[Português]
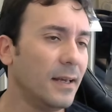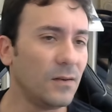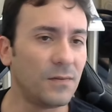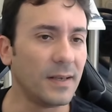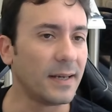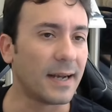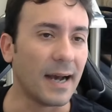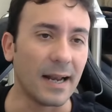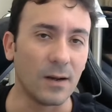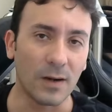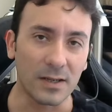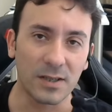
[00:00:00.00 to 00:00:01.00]
Enfim,
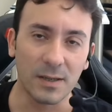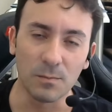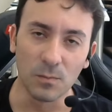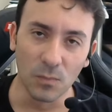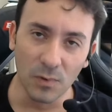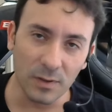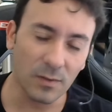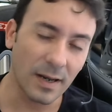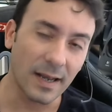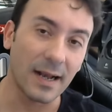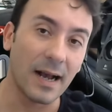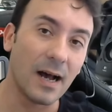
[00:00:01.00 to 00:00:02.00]
cara, eu achei muito
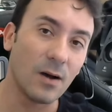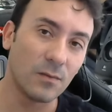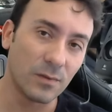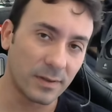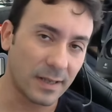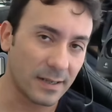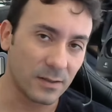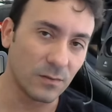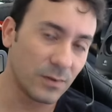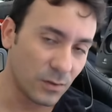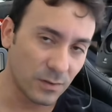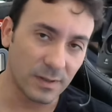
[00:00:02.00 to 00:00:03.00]
legal. Eu vou trazer
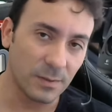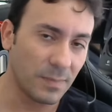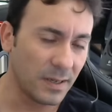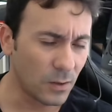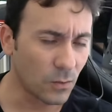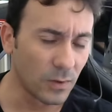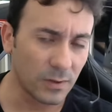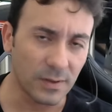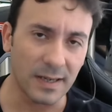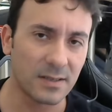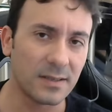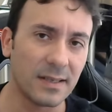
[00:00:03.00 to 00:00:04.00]
um videozinho bem
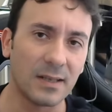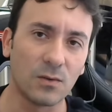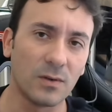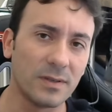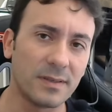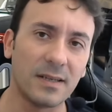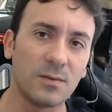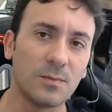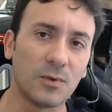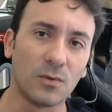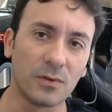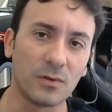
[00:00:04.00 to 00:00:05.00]
curto aí, acho que dá 2, 3
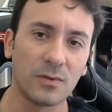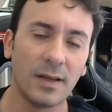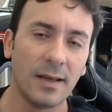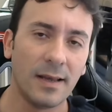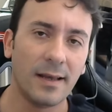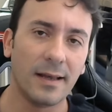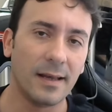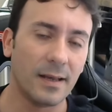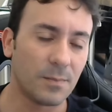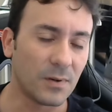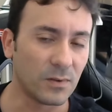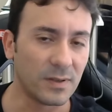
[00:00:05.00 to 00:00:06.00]
minutos,
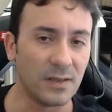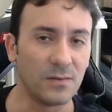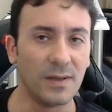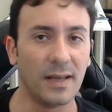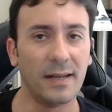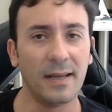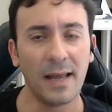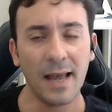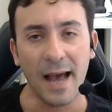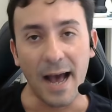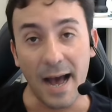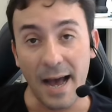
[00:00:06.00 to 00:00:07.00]
é, para vocês verem.
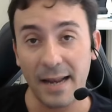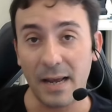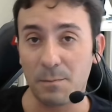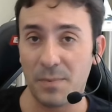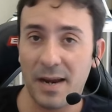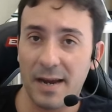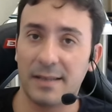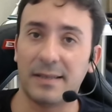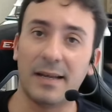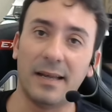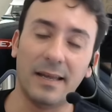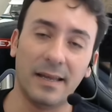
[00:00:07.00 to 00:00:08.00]
A área é
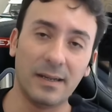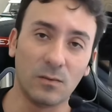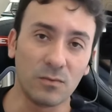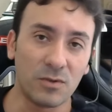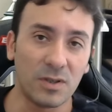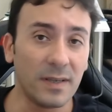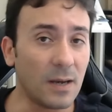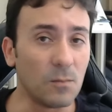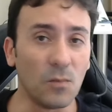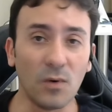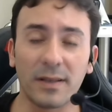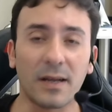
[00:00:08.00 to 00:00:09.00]
aberta é, não tinha
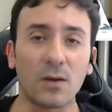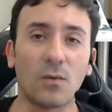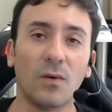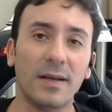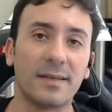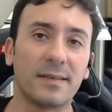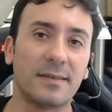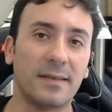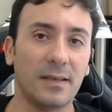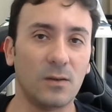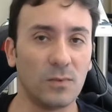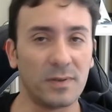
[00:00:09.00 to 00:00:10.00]
muita coisa
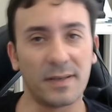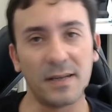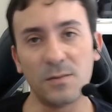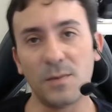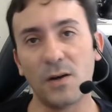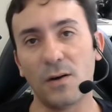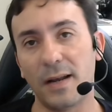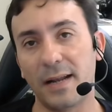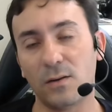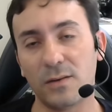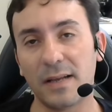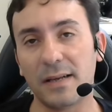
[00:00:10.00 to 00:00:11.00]
assim, o stand maior
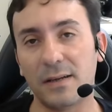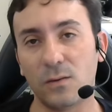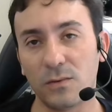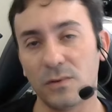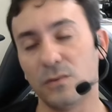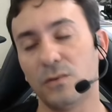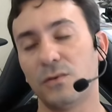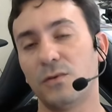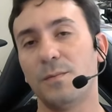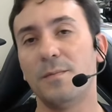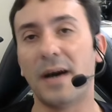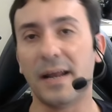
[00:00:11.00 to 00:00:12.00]
era o, da, o do
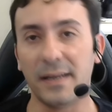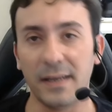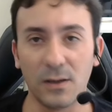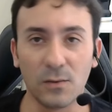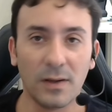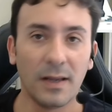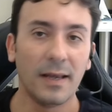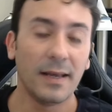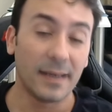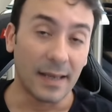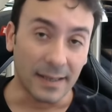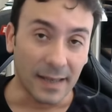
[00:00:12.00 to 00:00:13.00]
Submarino,
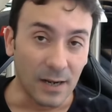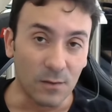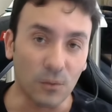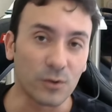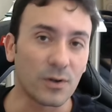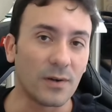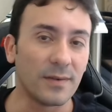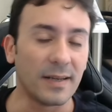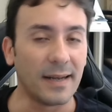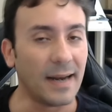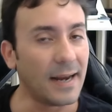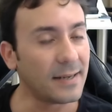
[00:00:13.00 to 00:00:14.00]
que até levou o Jovem
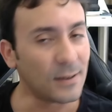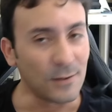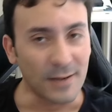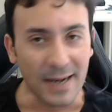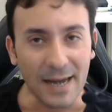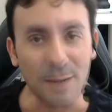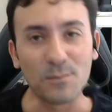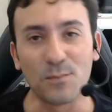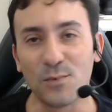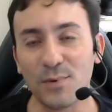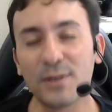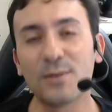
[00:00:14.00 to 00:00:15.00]
Nerd, que é um cara
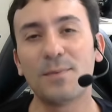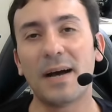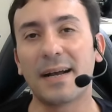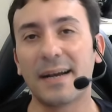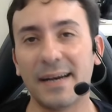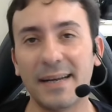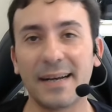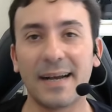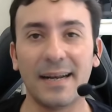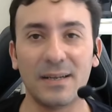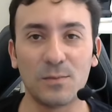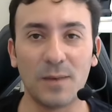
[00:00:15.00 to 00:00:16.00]
muito bacana,
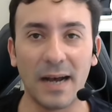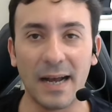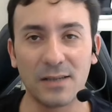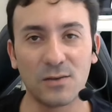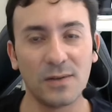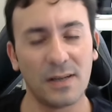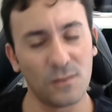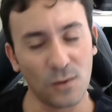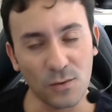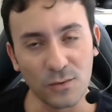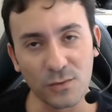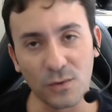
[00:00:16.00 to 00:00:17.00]
carismático, e levou
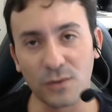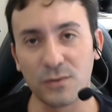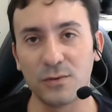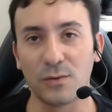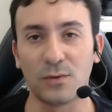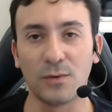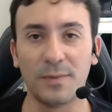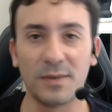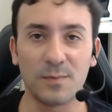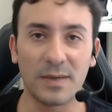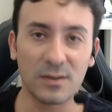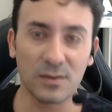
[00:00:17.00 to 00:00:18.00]
alguns outros
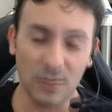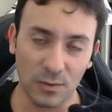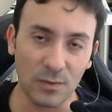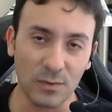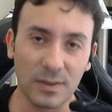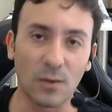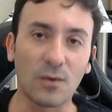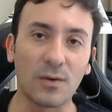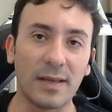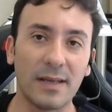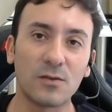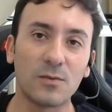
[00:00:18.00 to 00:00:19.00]
youtubers, mas eu, o que eu
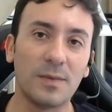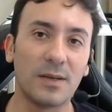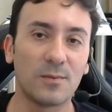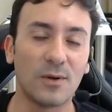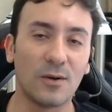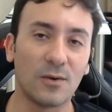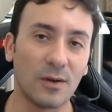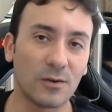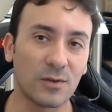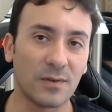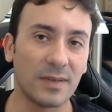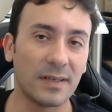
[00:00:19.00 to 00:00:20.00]
conheço mesmo é o, é
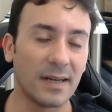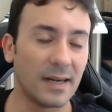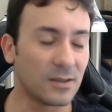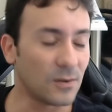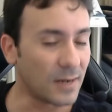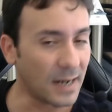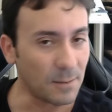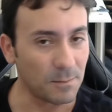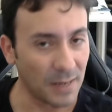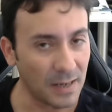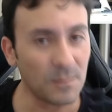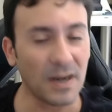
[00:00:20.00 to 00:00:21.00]
o, Jovem Nerd, que é um cara
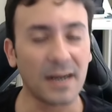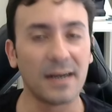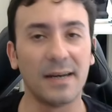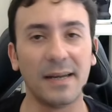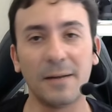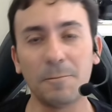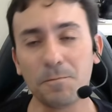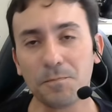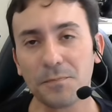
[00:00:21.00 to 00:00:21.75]
bem bacana.